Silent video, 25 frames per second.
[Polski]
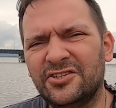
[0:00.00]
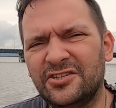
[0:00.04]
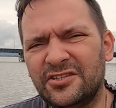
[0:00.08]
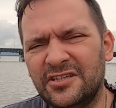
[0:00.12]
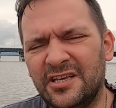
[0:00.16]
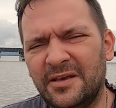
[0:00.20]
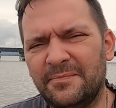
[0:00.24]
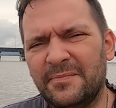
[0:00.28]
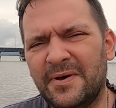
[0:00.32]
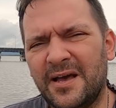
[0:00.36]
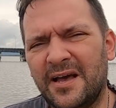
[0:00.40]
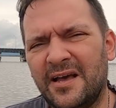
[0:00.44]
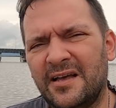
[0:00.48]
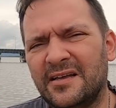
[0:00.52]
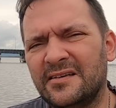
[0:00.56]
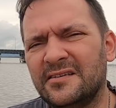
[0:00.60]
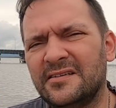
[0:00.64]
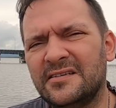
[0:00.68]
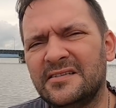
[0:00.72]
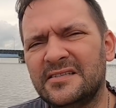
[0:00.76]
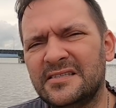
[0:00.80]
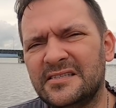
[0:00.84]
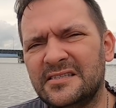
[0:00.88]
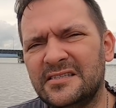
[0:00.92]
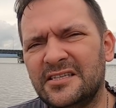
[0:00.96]
nie ma
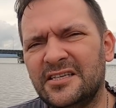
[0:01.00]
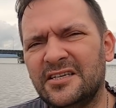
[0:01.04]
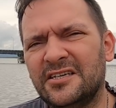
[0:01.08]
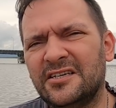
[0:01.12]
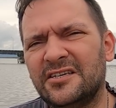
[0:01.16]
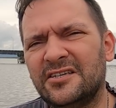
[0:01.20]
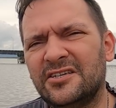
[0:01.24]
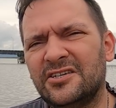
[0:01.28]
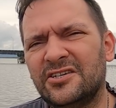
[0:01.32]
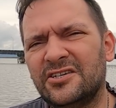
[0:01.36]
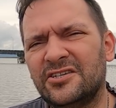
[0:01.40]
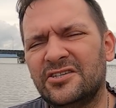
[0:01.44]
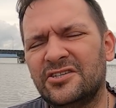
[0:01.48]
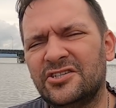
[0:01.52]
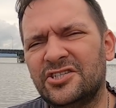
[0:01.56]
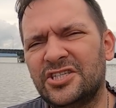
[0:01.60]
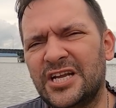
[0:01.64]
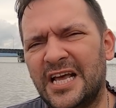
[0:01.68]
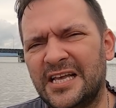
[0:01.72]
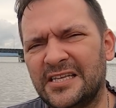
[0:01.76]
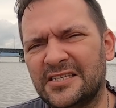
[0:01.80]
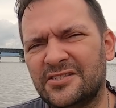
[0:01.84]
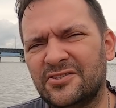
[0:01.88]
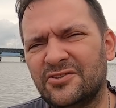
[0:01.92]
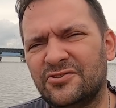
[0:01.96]
z nich
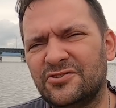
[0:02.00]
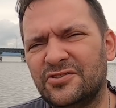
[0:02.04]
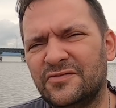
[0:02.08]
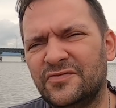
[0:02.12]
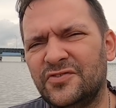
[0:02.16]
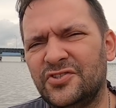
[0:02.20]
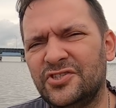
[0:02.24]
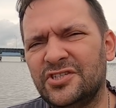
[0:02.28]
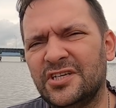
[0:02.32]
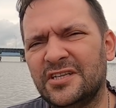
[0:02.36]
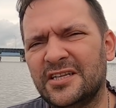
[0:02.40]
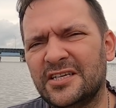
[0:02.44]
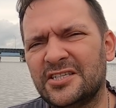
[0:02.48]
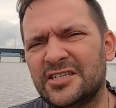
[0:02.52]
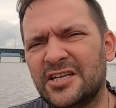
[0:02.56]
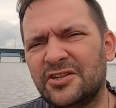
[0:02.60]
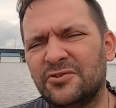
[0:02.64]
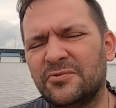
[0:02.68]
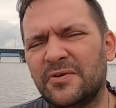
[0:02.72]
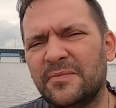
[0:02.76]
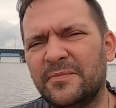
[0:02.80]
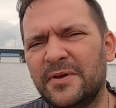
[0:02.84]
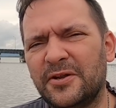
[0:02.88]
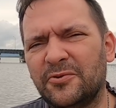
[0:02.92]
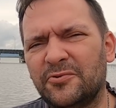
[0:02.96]
szans oczywiście na
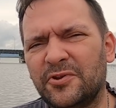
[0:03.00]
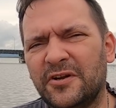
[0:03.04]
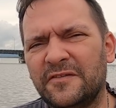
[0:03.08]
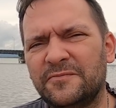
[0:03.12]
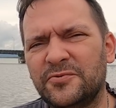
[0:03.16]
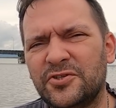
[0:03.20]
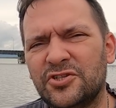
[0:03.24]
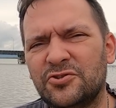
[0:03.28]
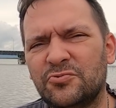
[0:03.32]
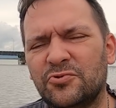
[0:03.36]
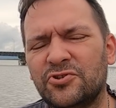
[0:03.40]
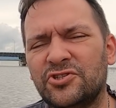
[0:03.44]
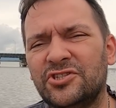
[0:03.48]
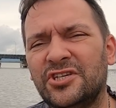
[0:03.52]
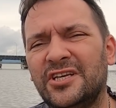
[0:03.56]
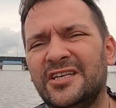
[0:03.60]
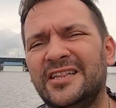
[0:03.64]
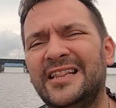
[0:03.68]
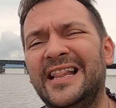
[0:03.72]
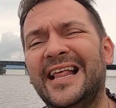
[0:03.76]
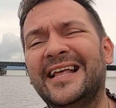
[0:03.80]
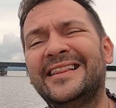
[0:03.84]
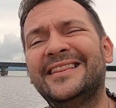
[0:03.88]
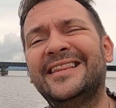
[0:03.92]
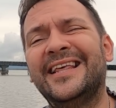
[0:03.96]
żadną emeryturę w przyszłości.
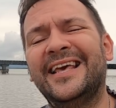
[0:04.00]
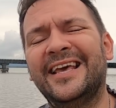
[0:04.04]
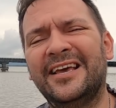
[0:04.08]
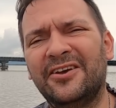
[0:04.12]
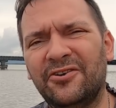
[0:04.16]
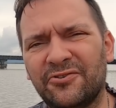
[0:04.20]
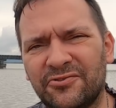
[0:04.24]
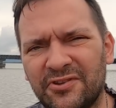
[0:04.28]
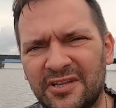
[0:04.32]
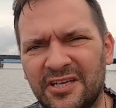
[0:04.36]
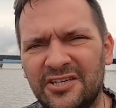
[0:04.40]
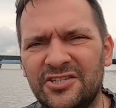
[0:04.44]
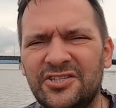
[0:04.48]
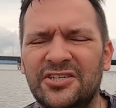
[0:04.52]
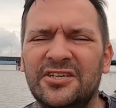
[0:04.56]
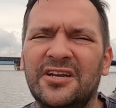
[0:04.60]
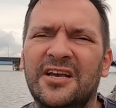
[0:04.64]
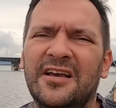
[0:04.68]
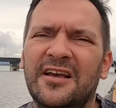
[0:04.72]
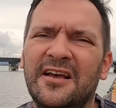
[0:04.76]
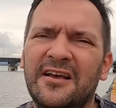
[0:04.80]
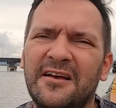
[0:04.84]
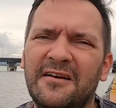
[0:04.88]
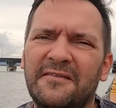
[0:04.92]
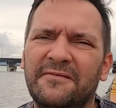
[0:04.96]
I dlatego też
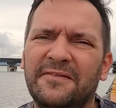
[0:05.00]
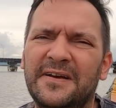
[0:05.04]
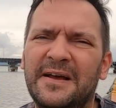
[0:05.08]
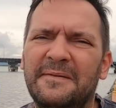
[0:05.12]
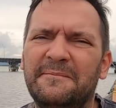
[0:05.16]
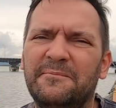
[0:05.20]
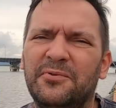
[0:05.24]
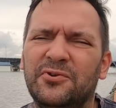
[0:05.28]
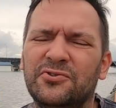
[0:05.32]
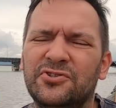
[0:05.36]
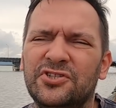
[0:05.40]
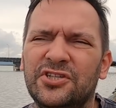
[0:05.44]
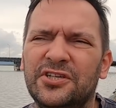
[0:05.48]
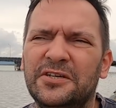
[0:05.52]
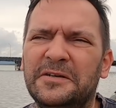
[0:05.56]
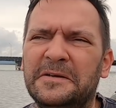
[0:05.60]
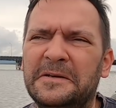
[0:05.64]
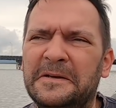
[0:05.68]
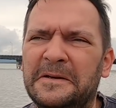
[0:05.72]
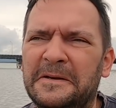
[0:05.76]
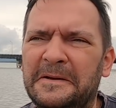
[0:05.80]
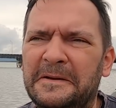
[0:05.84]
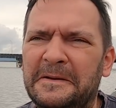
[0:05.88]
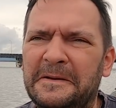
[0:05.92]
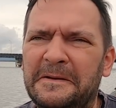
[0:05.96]
w Kambodży
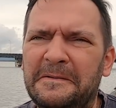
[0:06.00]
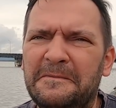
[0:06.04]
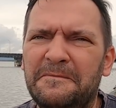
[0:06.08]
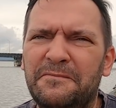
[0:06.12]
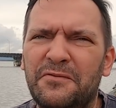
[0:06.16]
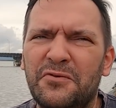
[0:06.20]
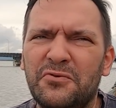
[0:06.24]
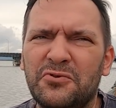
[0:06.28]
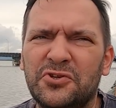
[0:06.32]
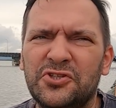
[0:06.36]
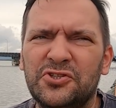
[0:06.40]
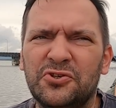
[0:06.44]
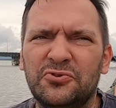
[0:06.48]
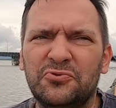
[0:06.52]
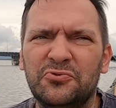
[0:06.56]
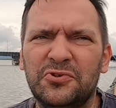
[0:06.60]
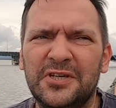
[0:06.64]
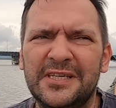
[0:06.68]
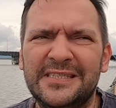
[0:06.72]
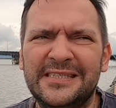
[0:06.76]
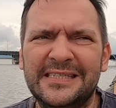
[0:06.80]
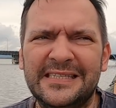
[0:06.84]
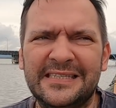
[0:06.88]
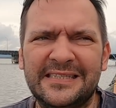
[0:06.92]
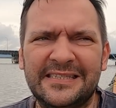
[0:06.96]

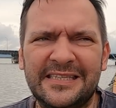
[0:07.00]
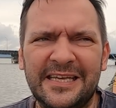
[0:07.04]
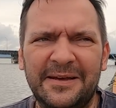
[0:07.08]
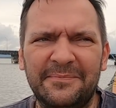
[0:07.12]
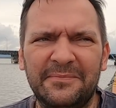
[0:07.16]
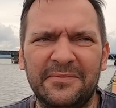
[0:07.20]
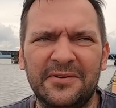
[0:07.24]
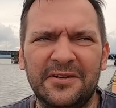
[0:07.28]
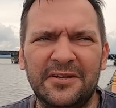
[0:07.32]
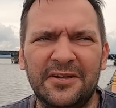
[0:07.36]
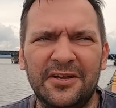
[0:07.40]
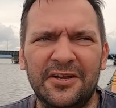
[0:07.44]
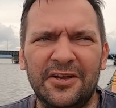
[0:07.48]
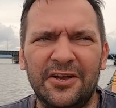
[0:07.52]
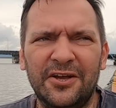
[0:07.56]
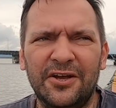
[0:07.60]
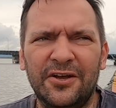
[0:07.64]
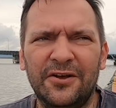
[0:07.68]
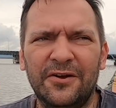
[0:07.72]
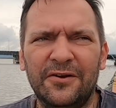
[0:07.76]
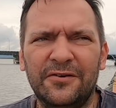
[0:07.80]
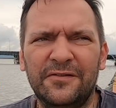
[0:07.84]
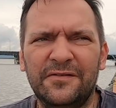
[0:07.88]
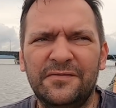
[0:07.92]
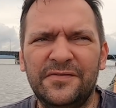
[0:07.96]
funkcjonuje system
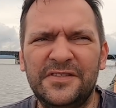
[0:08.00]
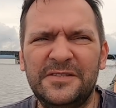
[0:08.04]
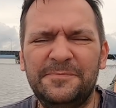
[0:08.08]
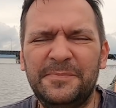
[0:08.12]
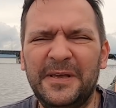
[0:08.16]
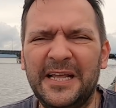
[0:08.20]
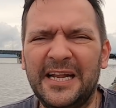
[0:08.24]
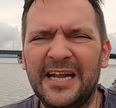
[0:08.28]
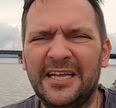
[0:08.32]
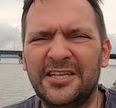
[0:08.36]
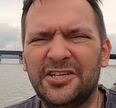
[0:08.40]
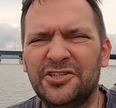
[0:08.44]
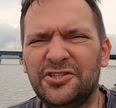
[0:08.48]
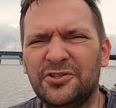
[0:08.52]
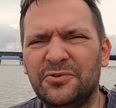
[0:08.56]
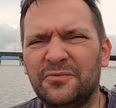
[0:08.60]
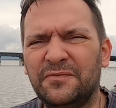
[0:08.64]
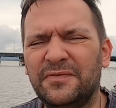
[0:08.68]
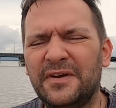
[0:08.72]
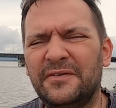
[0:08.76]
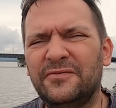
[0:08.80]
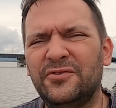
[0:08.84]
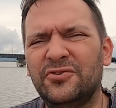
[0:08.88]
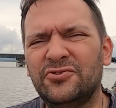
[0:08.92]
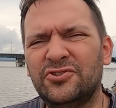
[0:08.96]
wspierania
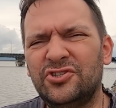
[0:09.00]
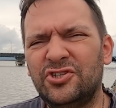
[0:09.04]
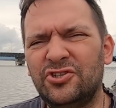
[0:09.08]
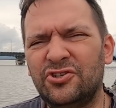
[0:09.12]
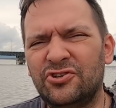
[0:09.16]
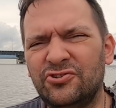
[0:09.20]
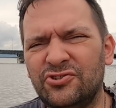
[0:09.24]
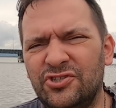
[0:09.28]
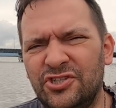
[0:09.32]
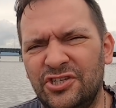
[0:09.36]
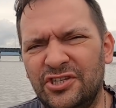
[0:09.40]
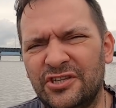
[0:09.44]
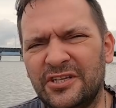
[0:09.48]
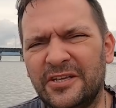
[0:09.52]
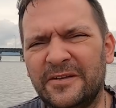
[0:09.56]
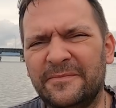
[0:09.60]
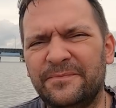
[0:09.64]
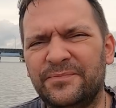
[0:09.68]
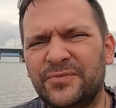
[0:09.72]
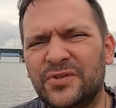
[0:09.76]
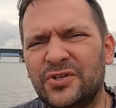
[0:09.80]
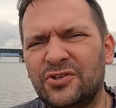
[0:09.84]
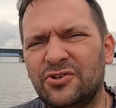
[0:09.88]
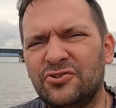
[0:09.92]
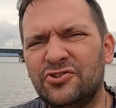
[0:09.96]
się wewnątrz rodziny.
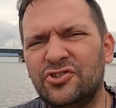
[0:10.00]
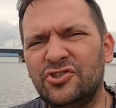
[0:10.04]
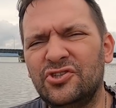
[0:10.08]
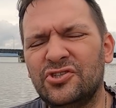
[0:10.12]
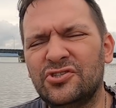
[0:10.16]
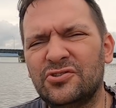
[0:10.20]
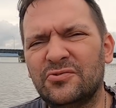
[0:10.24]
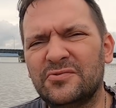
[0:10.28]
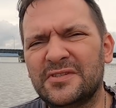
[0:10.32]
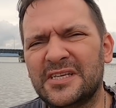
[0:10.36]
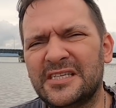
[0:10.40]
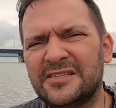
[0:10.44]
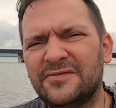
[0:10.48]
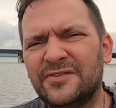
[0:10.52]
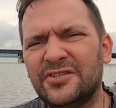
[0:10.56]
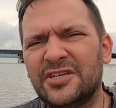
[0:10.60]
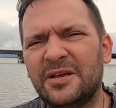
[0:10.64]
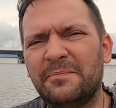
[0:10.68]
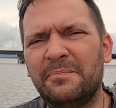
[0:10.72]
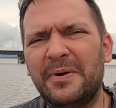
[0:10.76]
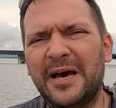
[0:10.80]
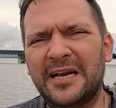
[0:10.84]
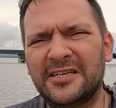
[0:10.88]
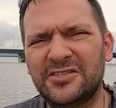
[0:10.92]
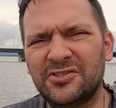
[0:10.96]
Rodziny są
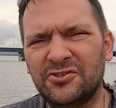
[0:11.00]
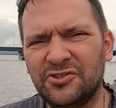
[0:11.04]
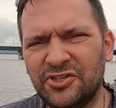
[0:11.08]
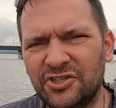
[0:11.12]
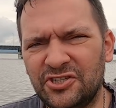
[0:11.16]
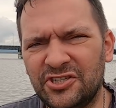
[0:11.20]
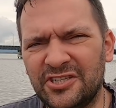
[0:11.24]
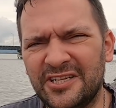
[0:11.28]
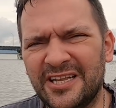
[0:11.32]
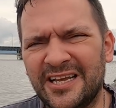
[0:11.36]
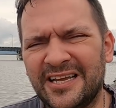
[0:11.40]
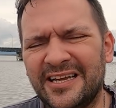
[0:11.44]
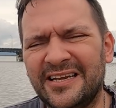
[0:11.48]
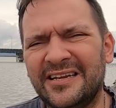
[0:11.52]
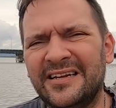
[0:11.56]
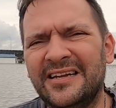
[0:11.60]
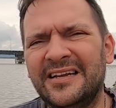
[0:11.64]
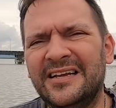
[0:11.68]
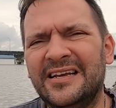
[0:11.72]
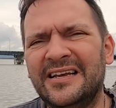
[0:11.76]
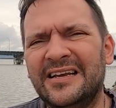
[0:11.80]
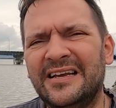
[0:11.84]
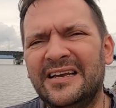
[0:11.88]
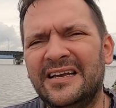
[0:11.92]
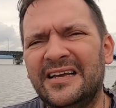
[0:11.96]
zazwyczaj bardzo liczne
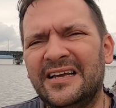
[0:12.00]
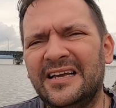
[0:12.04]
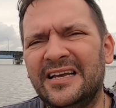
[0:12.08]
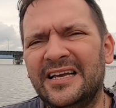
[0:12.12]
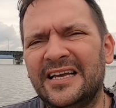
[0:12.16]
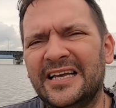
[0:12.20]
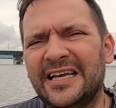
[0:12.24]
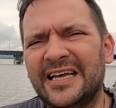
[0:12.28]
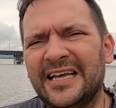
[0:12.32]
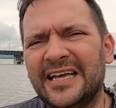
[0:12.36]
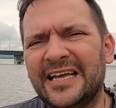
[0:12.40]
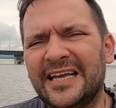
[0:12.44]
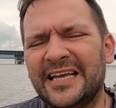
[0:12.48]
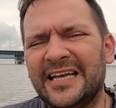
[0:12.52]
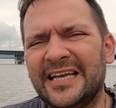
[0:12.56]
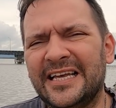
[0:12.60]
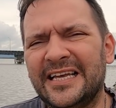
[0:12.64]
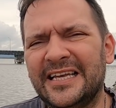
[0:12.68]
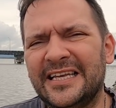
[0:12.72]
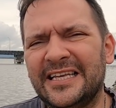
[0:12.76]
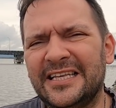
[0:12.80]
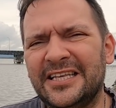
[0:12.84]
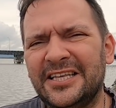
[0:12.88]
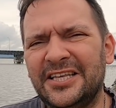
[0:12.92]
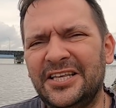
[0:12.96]
e,
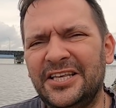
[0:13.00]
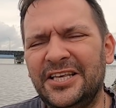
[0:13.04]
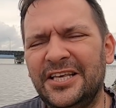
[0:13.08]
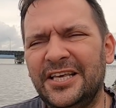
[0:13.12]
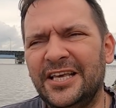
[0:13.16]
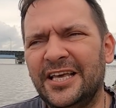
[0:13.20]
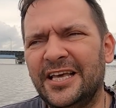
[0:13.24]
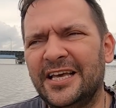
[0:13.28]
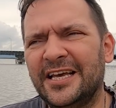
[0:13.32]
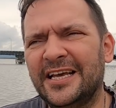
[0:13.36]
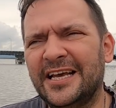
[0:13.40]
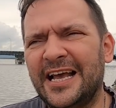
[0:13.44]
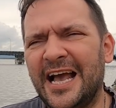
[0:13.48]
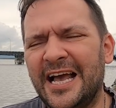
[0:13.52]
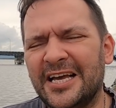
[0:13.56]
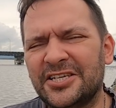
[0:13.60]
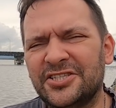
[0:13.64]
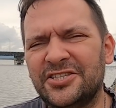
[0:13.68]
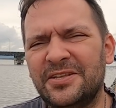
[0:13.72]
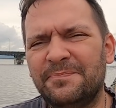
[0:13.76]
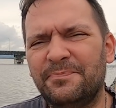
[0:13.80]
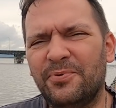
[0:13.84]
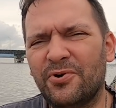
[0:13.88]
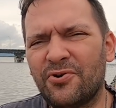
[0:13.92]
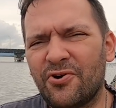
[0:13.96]
i
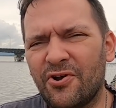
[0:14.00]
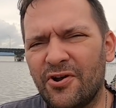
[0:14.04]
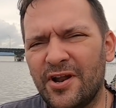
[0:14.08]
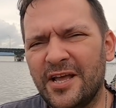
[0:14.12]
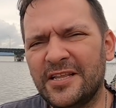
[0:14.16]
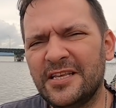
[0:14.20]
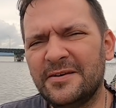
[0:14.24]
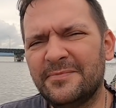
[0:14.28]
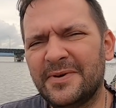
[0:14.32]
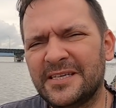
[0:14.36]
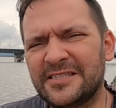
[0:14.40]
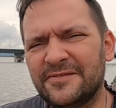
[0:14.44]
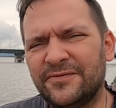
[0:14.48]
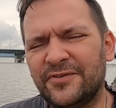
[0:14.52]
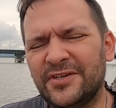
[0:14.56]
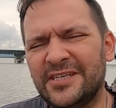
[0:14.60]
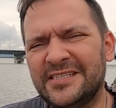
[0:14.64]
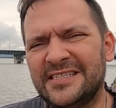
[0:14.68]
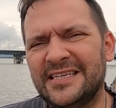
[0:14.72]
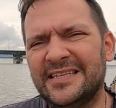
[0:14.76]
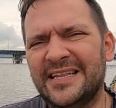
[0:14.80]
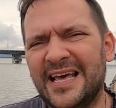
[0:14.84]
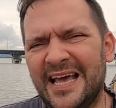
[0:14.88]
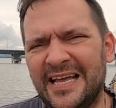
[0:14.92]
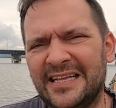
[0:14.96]
każde pokolenie ma
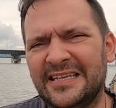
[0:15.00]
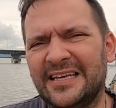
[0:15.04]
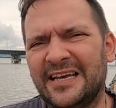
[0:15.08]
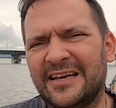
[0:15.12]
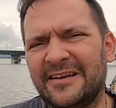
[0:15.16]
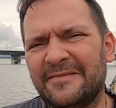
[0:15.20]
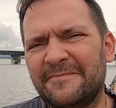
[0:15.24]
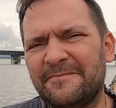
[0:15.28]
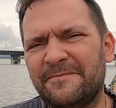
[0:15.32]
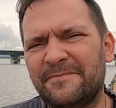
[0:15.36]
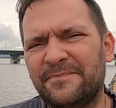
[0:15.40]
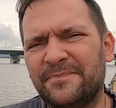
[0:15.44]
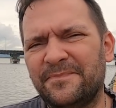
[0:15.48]
swoje zadania